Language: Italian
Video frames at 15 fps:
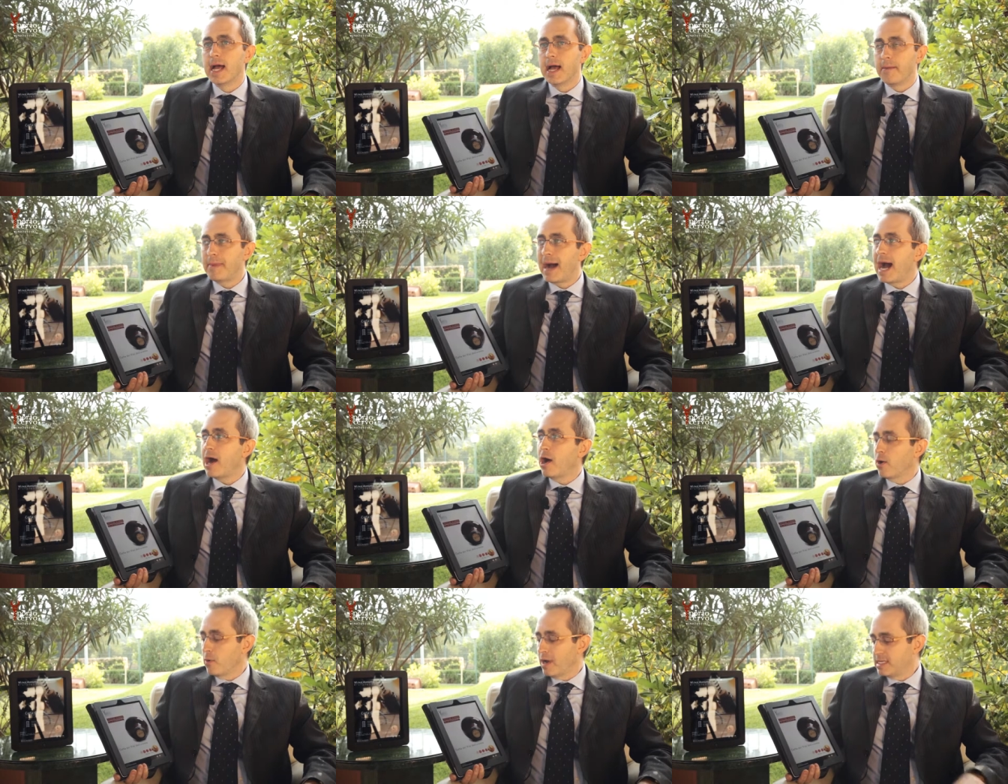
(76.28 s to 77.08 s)
Ma
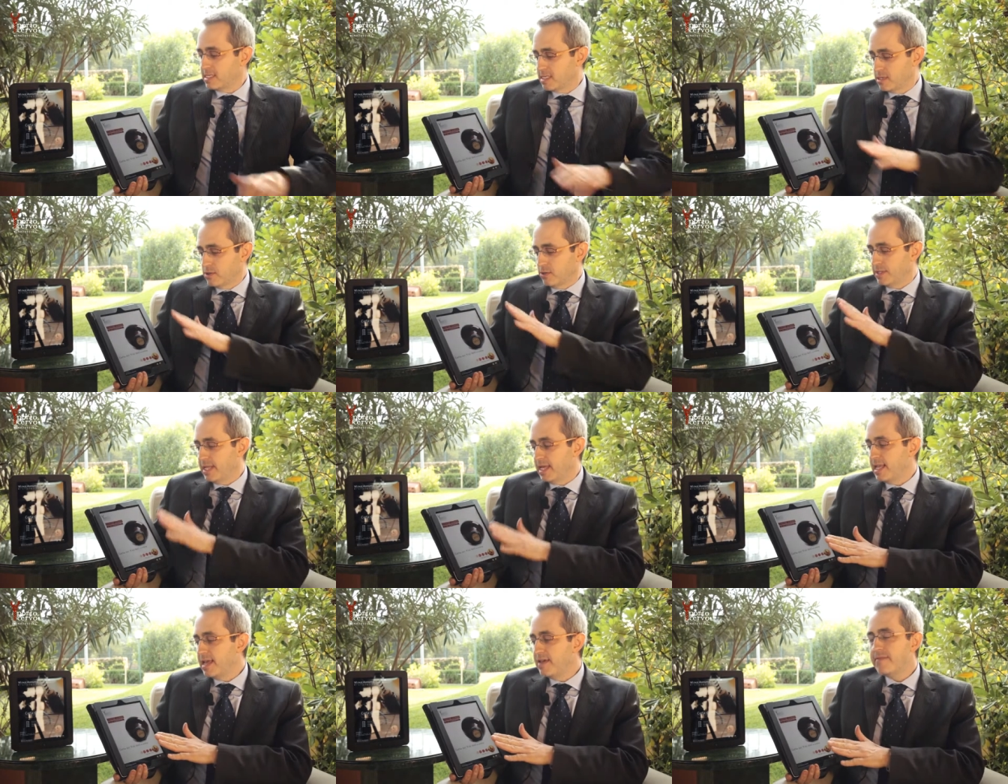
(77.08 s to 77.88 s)
questo
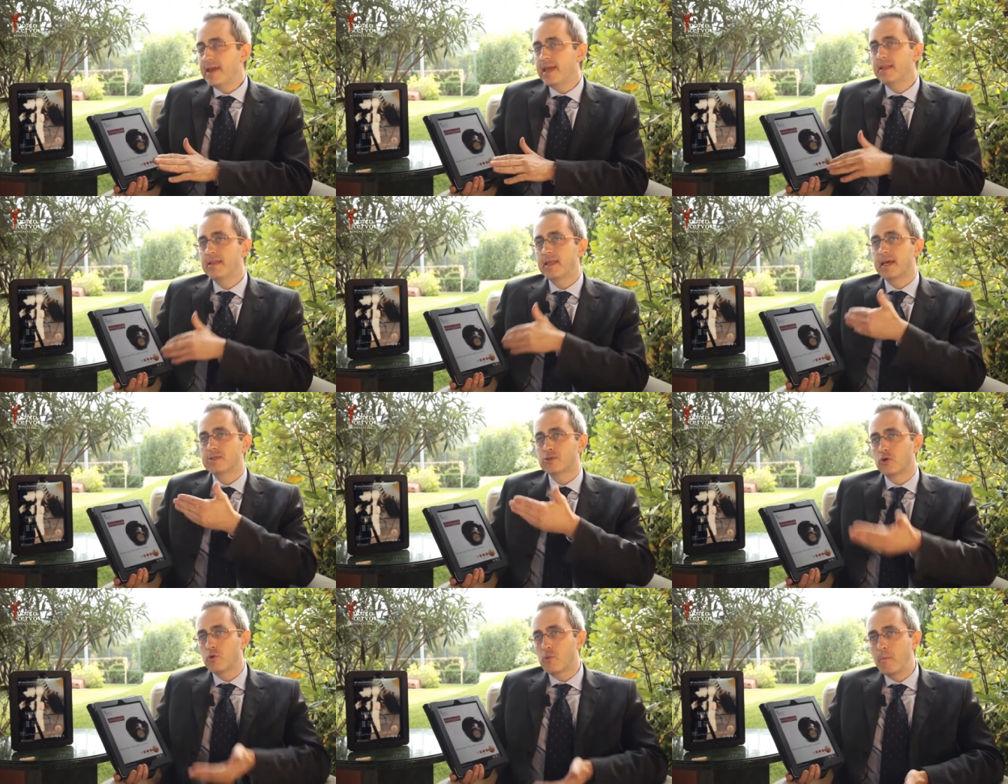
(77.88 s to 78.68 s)
degli eventi è
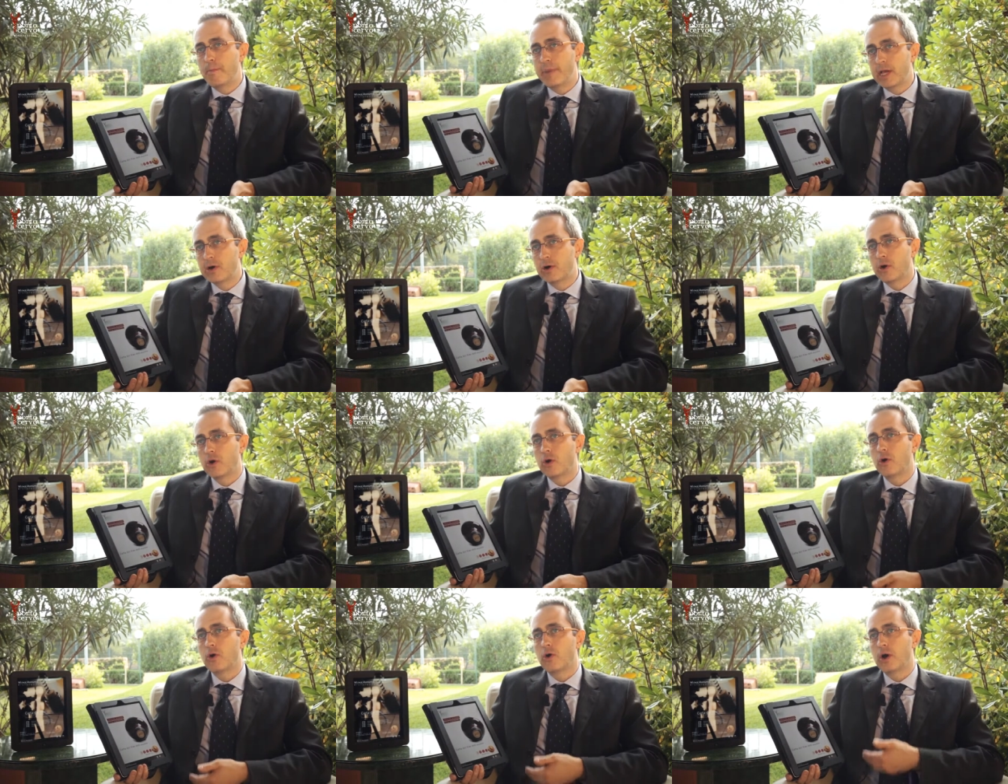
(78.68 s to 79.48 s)
solo un
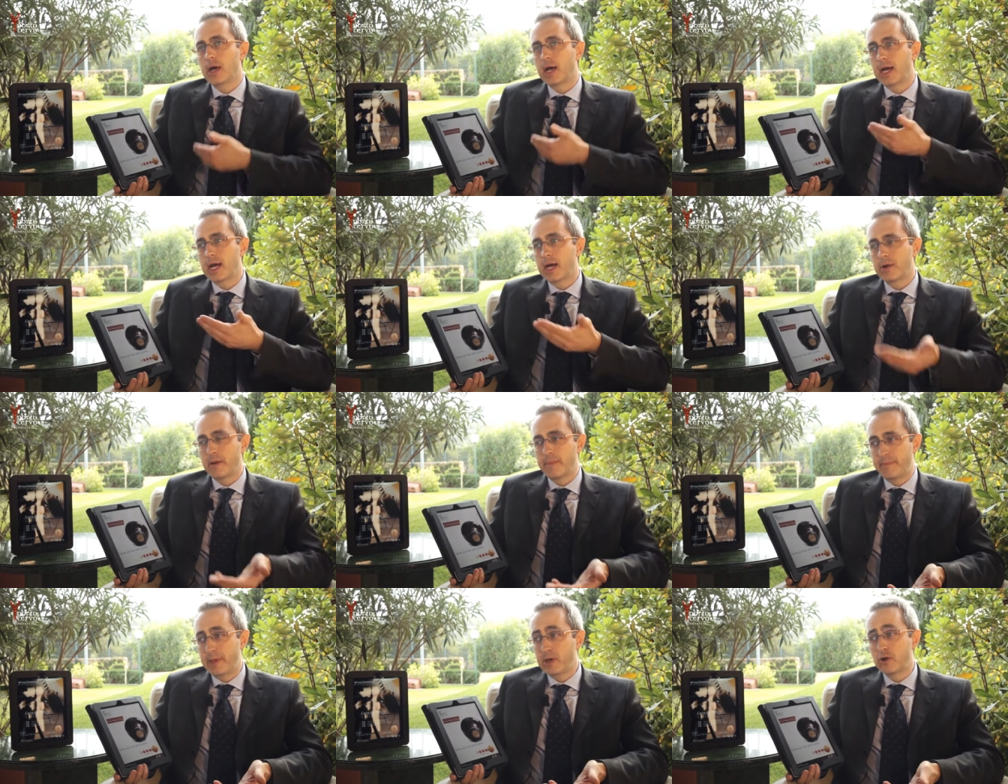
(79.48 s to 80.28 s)
piccolo, uh, un
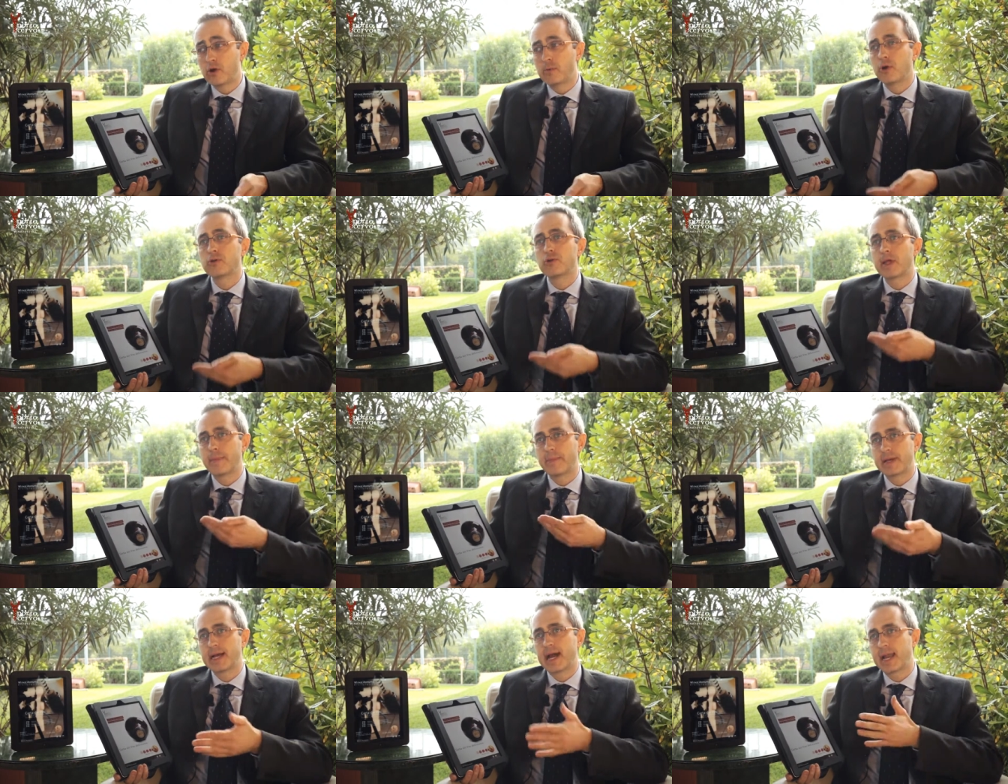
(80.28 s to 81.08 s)
piccolo, modo di
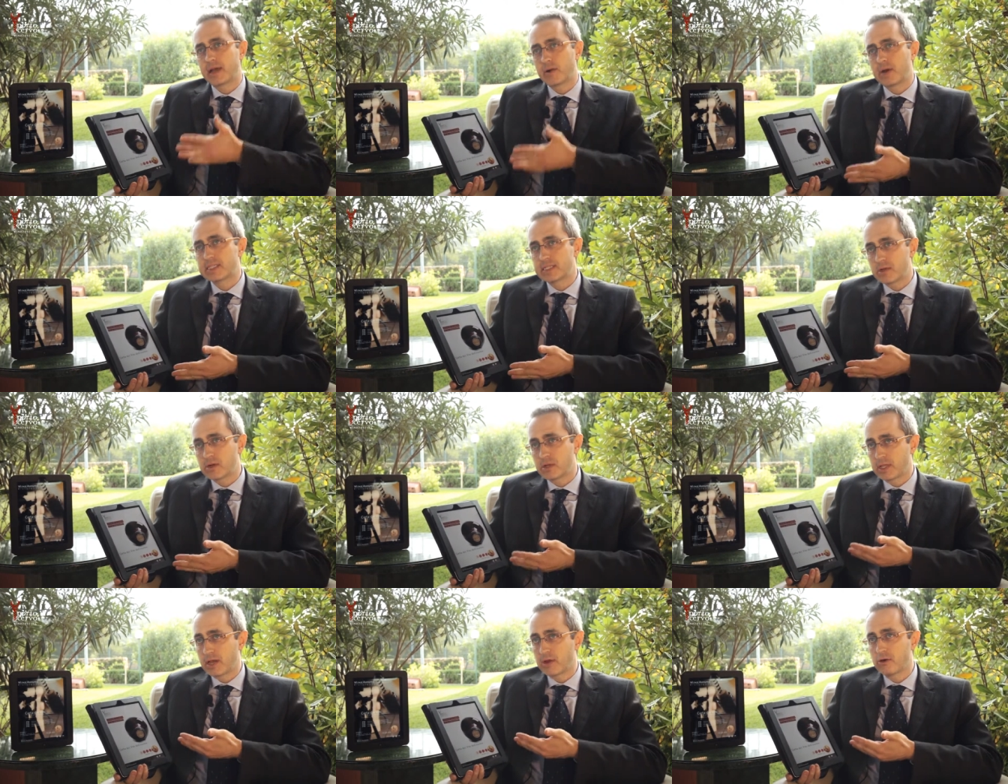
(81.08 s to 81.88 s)
applicare questa
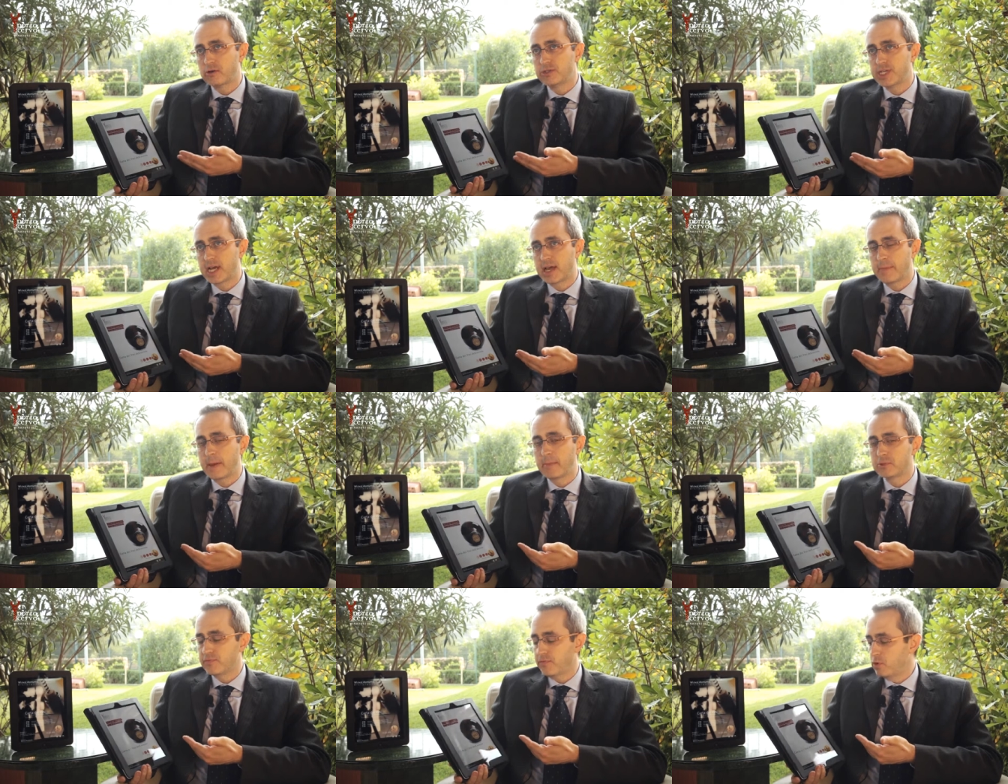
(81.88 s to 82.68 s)
tecnologia che
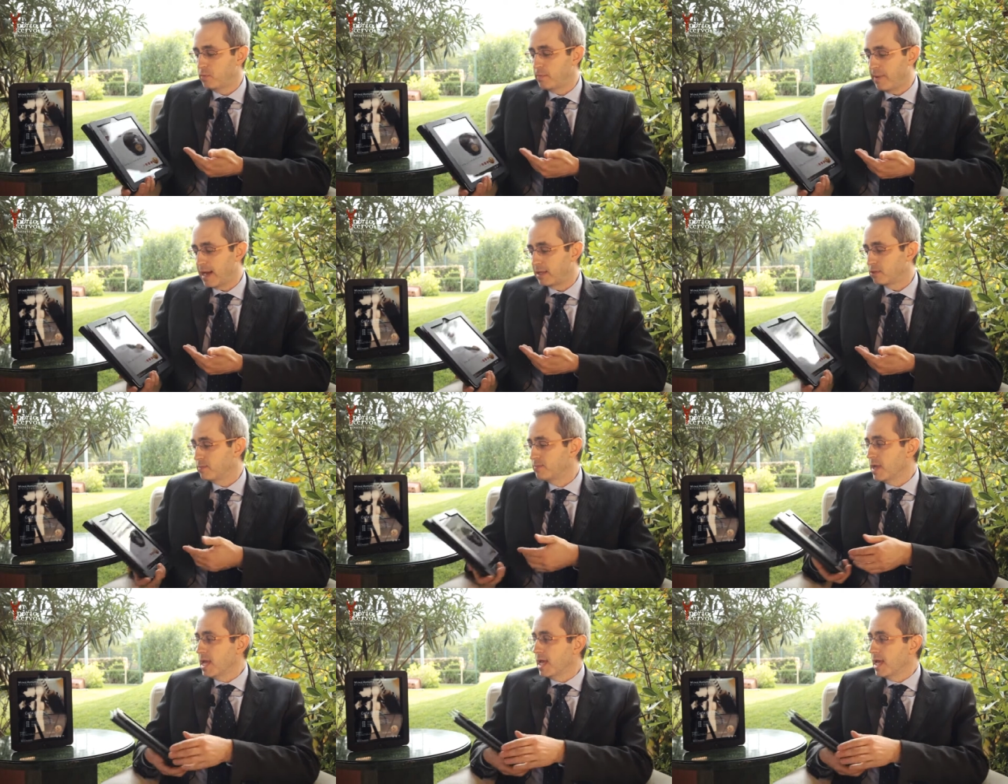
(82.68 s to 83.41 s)
abbiamo sviluppato.